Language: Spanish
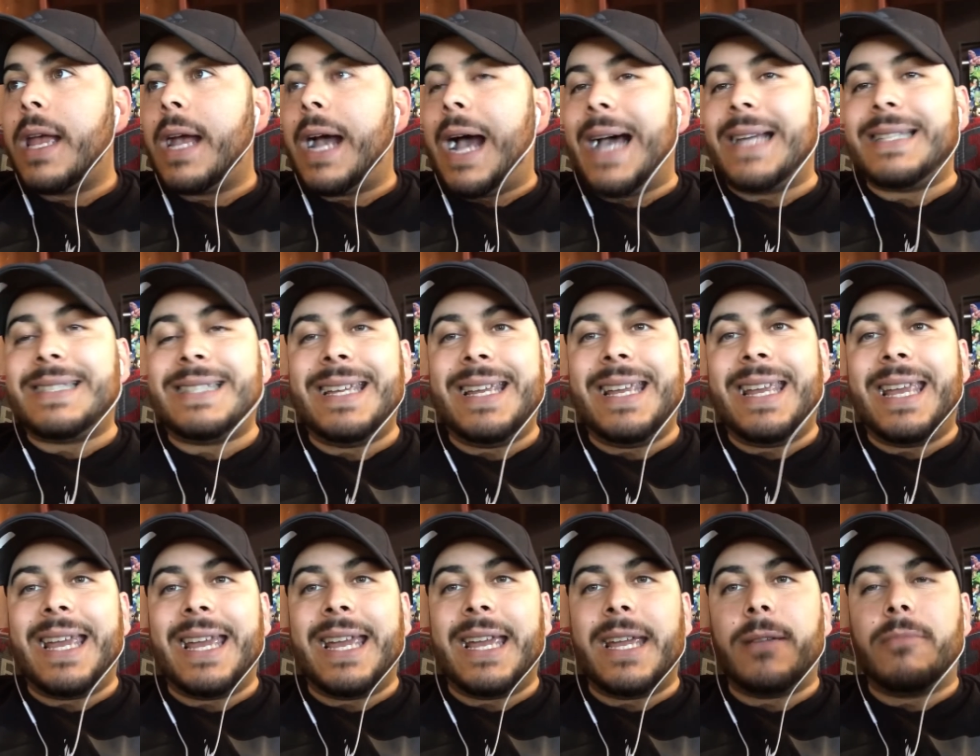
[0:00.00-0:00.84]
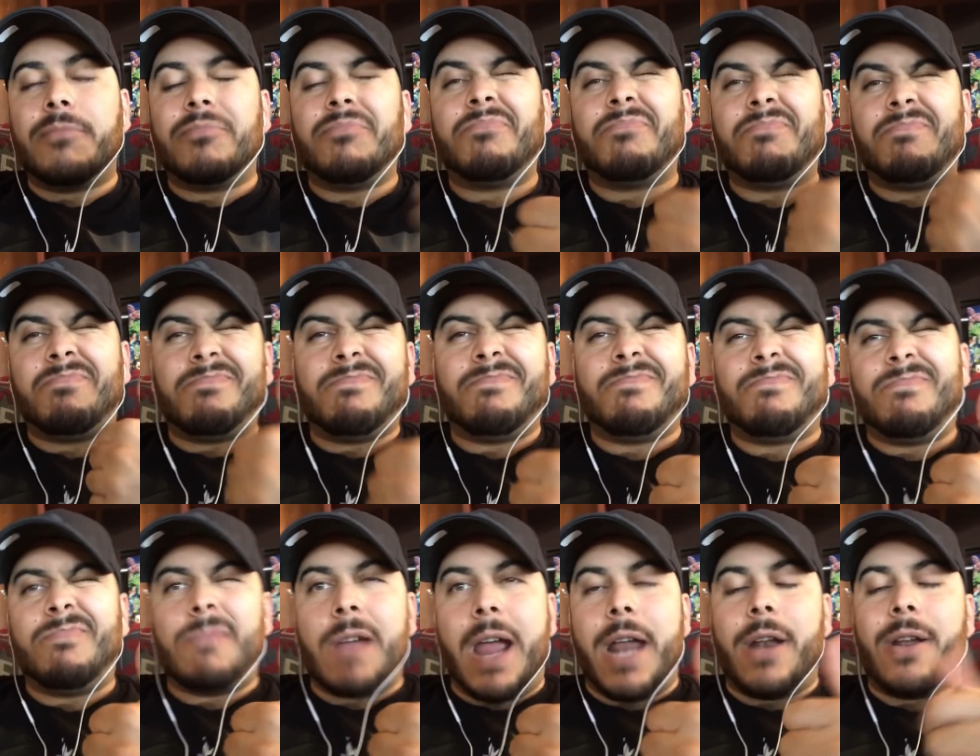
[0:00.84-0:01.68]
Así que,
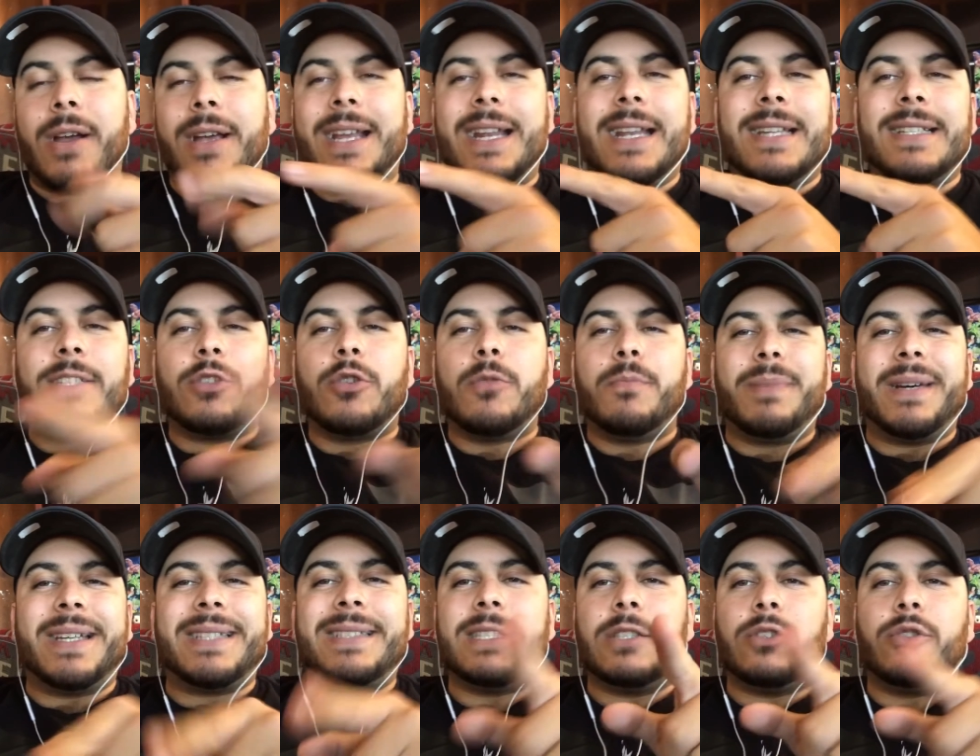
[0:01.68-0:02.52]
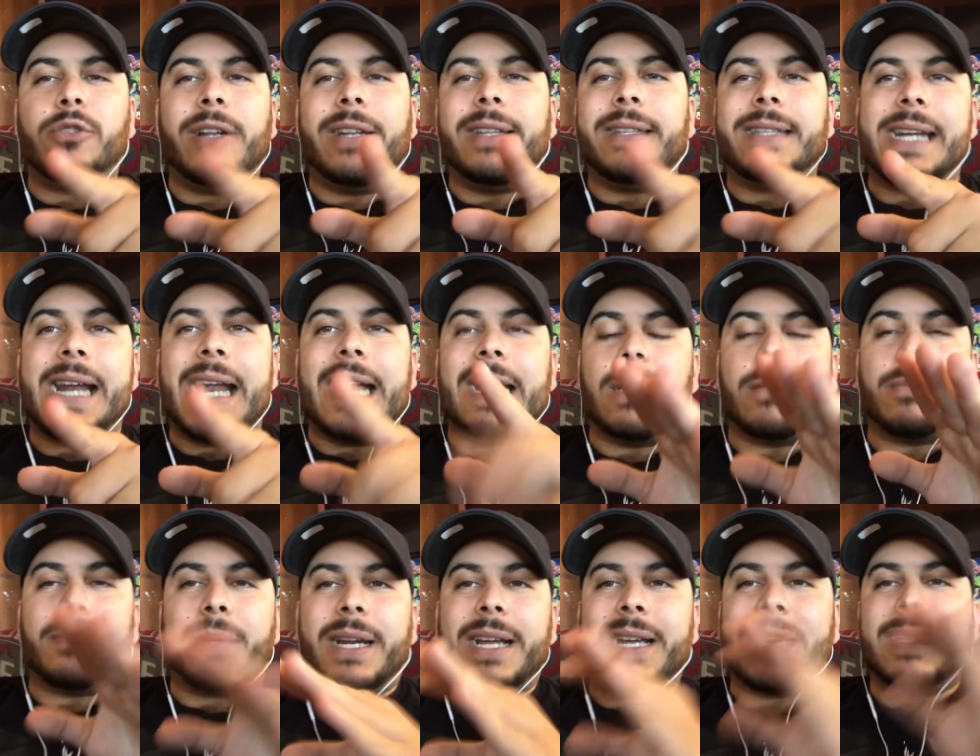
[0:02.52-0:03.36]
bueno, aquí les dejo un pedacito del tráiler
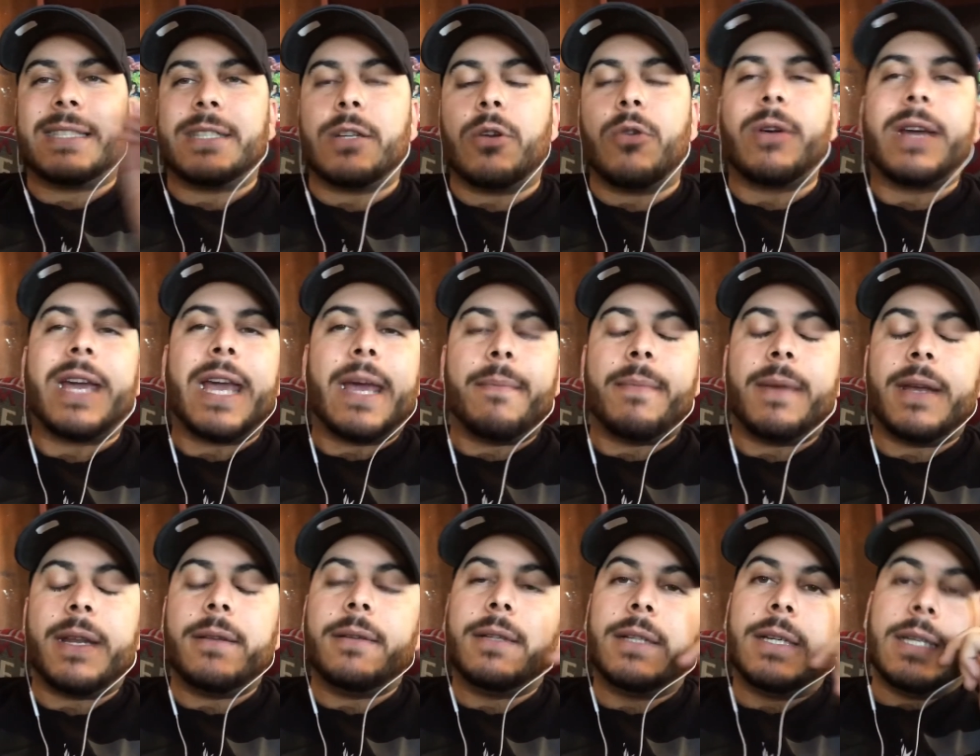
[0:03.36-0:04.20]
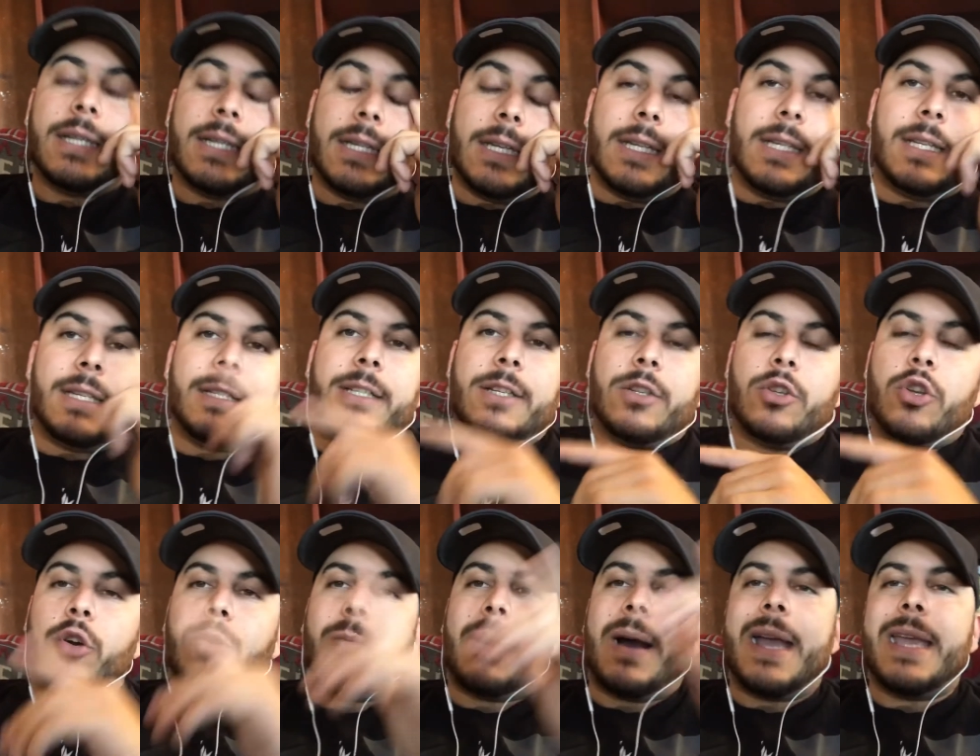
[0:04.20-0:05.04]
para que se lo quemen. Y si
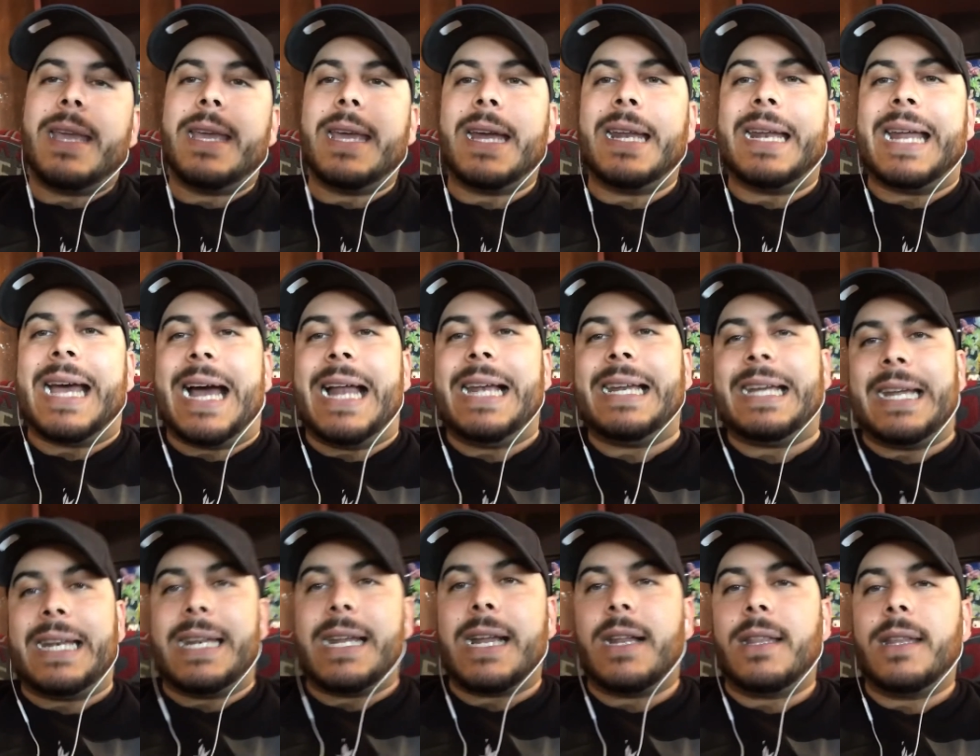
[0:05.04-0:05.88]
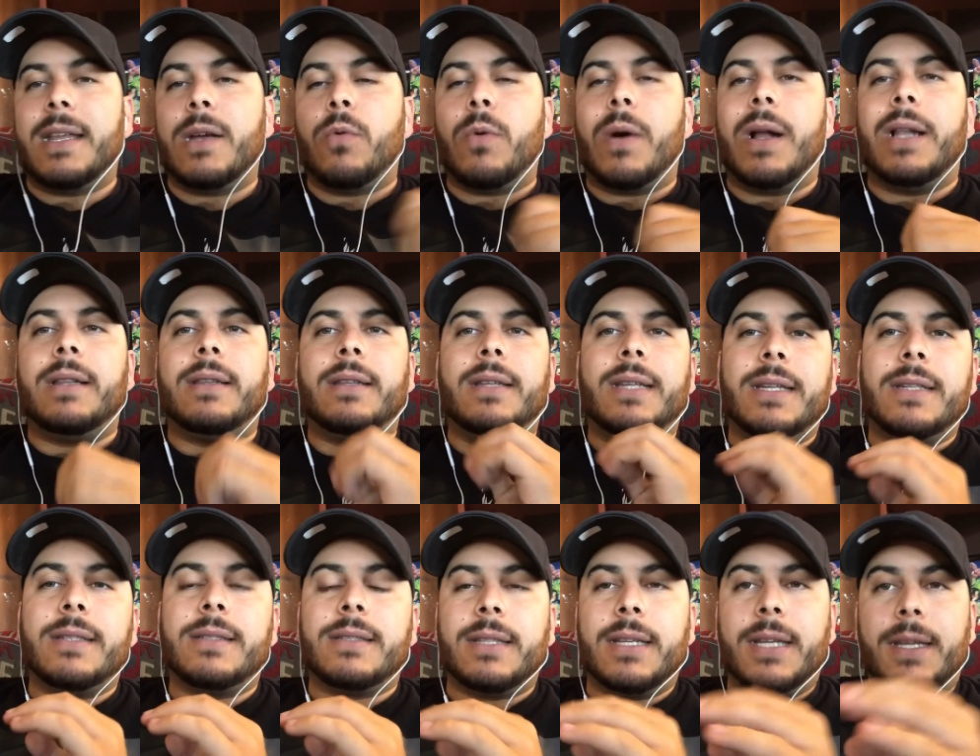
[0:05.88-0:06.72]
no, vayan al canal de Walt
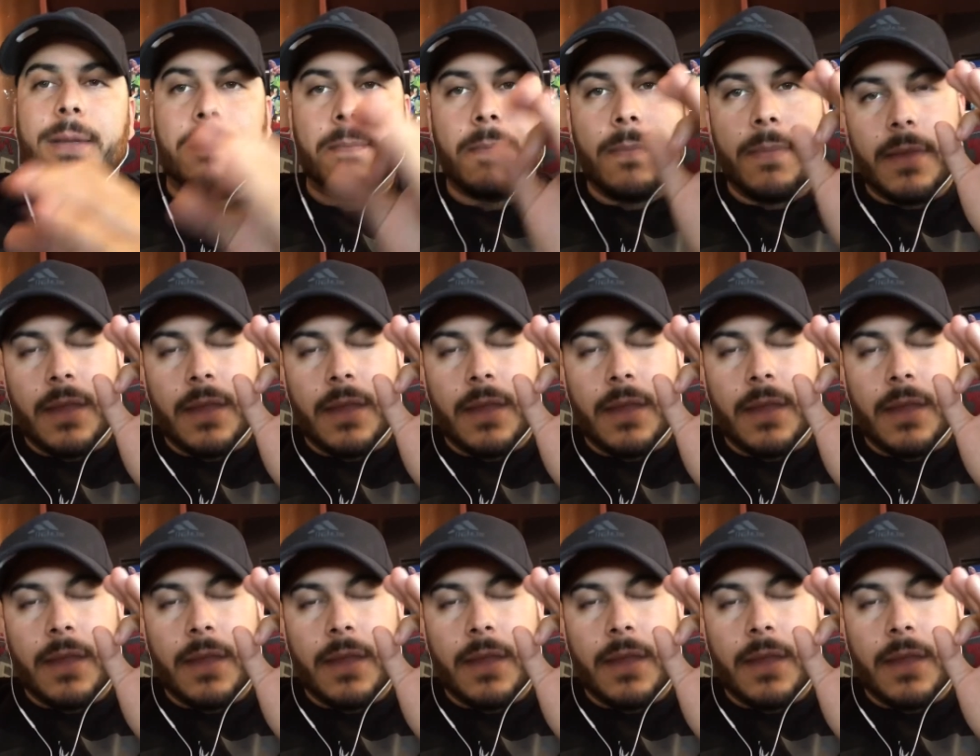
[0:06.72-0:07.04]
Disney.